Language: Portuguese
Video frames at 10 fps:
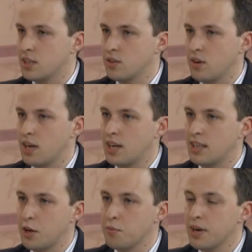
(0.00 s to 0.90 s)
não há
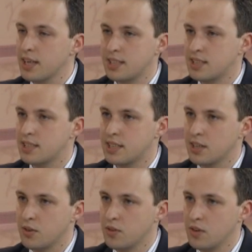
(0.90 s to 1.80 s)
nenhuma
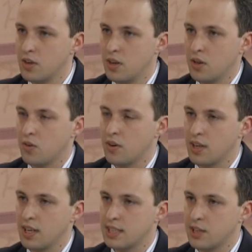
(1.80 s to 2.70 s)
restrição com
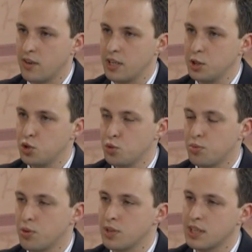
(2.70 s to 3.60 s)
relação a isso,
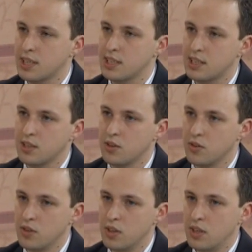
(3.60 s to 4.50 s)
pois a
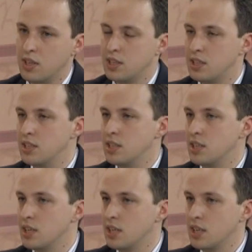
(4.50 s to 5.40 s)
questão
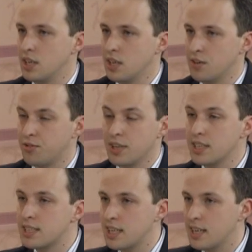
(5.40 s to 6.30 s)
de
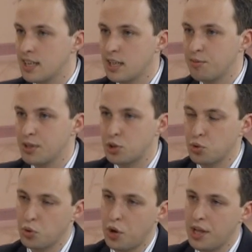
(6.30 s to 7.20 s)
financeira da
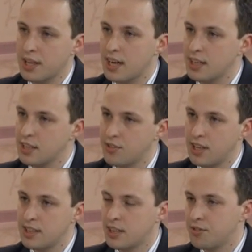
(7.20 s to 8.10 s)
pessoa em nada vai
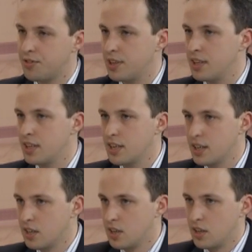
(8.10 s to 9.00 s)
interferir
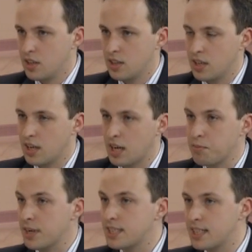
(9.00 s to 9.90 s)
na
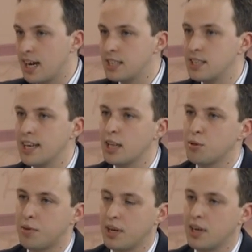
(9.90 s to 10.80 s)
capacidade dela
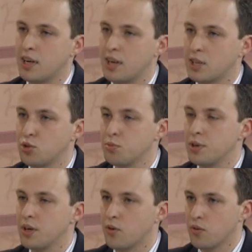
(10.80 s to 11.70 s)
para
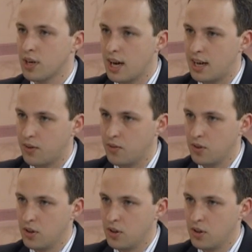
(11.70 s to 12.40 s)
assumir algum cargo.